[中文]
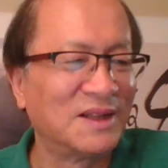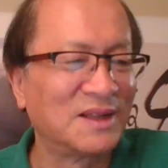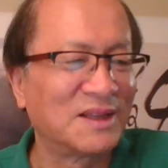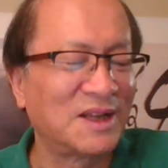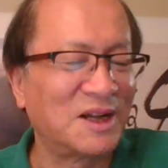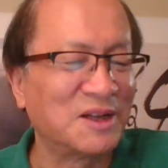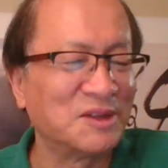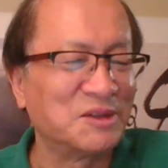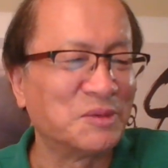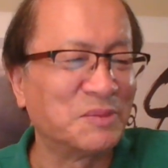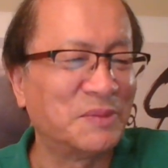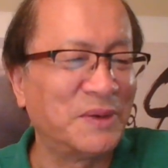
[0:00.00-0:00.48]

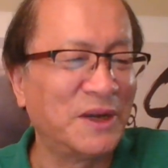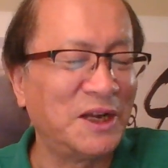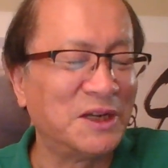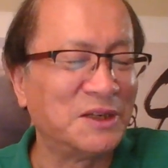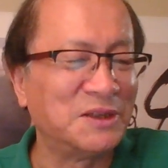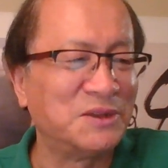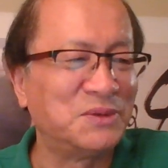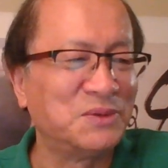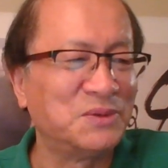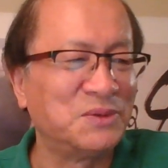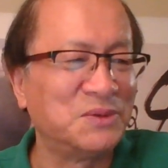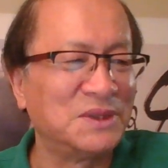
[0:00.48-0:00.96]
他就
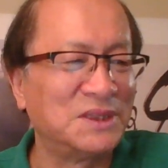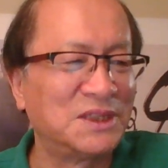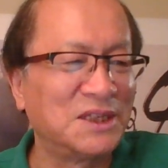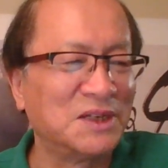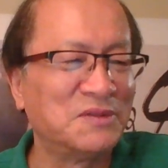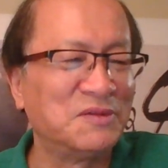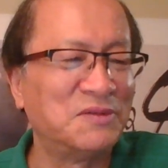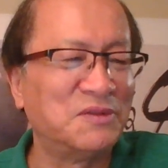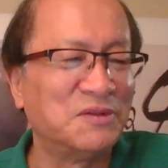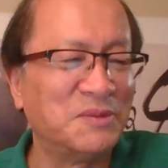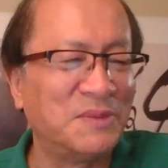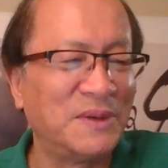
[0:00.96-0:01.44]
派驻
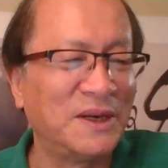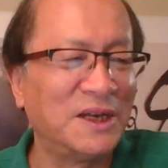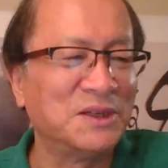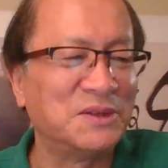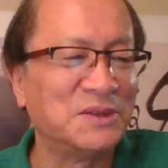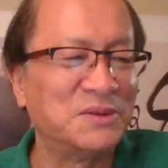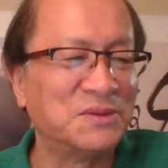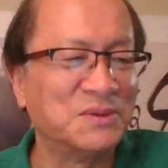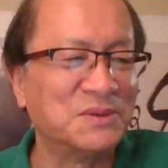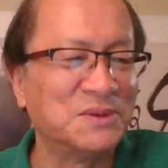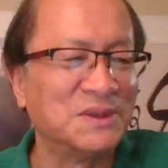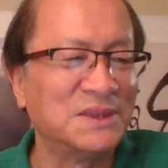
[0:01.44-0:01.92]
政府
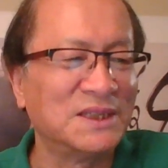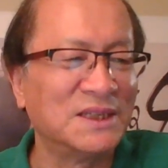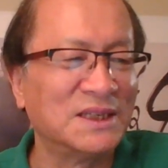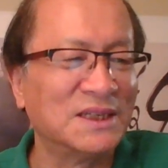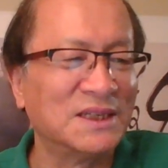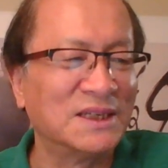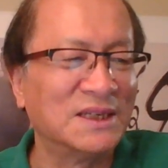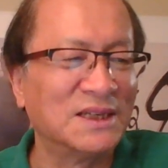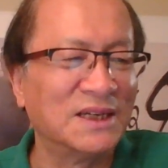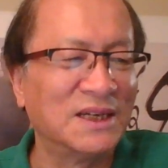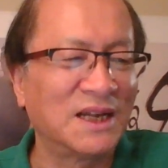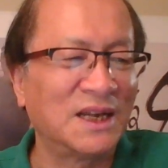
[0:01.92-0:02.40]
派驻这个
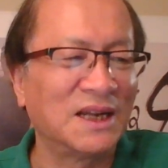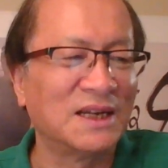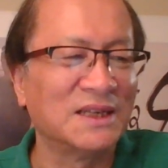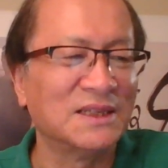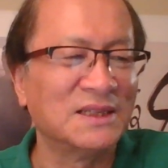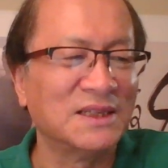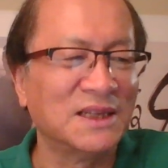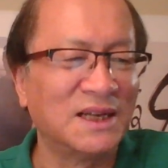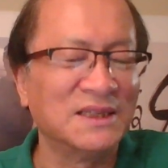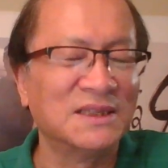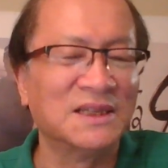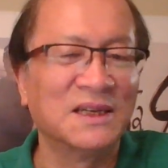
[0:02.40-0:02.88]
海
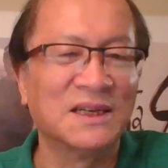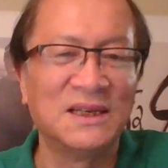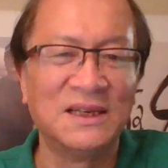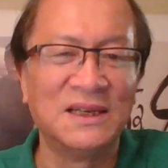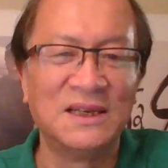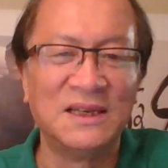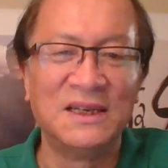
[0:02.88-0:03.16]
南呢。